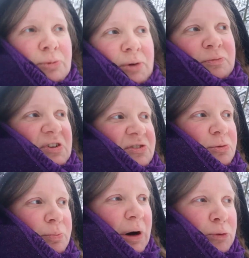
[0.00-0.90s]
überhaupt was
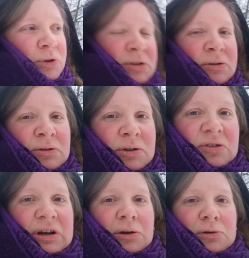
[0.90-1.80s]
zu bauen. Ne? Es
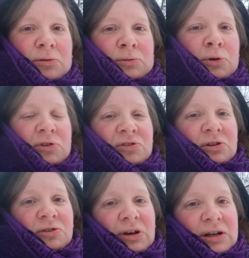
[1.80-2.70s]
kann auch ein
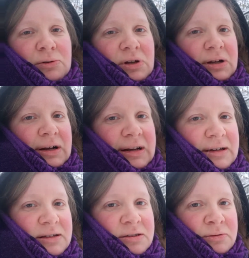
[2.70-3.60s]
Häuschen sein oder
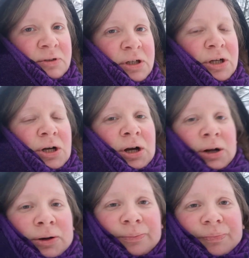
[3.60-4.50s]
dergleichen.
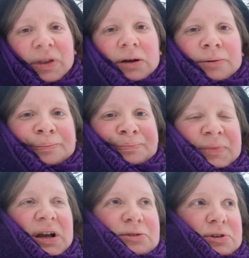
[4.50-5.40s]
Ähm,
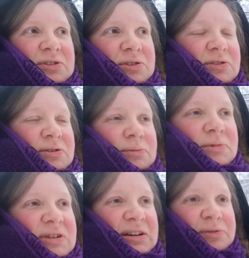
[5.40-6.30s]
also dass äh,
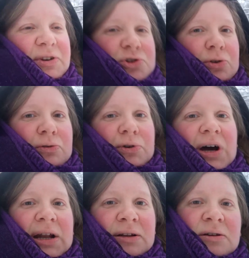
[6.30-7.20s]
das, was schon
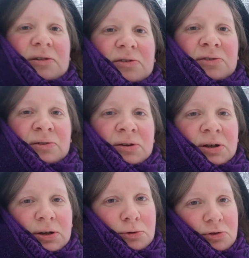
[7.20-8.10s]
vorhanden ist,
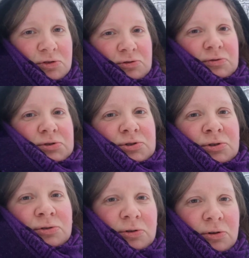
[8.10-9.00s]
genutzt wird
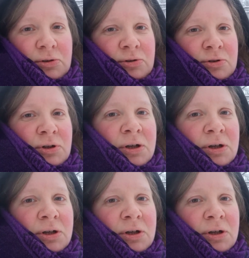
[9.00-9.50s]
und